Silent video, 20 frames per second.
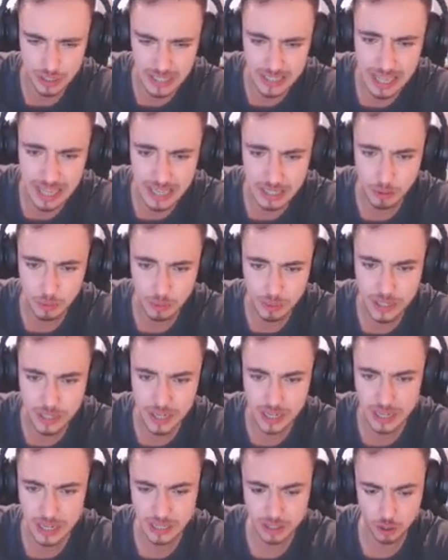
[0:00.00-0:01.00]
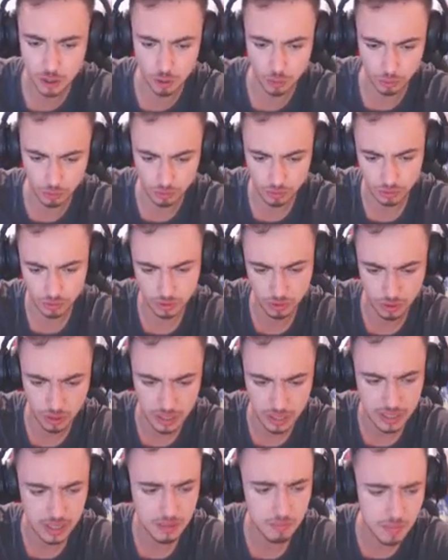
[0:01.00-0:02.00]
Геннадию не хочу.
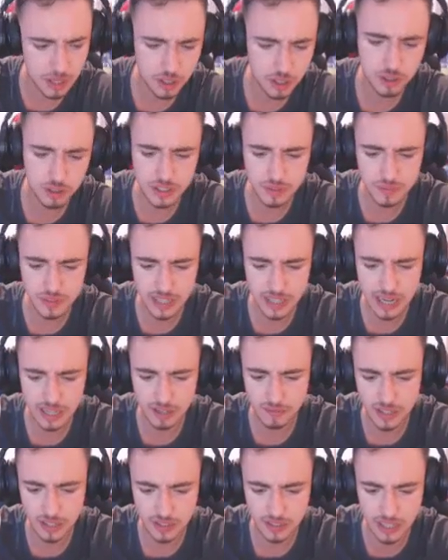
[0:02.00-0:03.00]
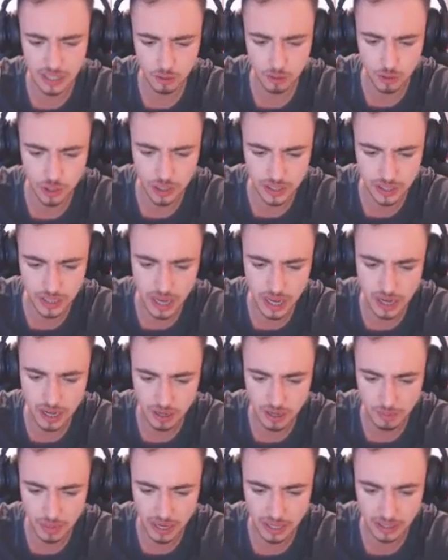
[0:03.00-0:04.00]
Мы еще с ним встретимся в следующей серии,
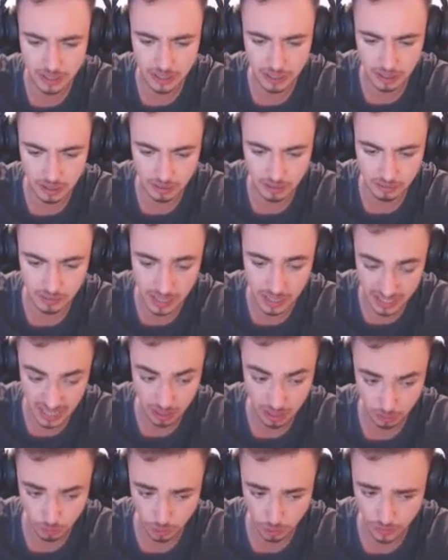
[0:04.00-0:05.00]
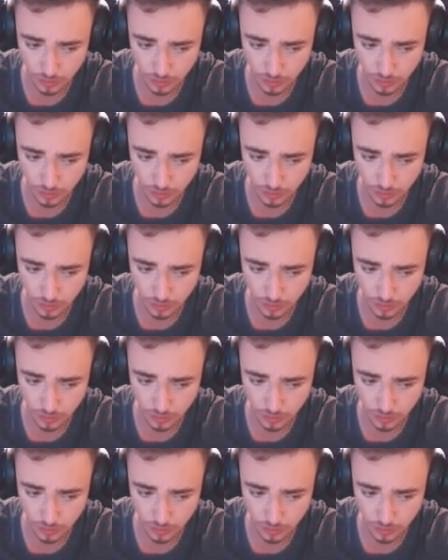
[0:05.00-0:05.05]
ребята. Надеюсь, что в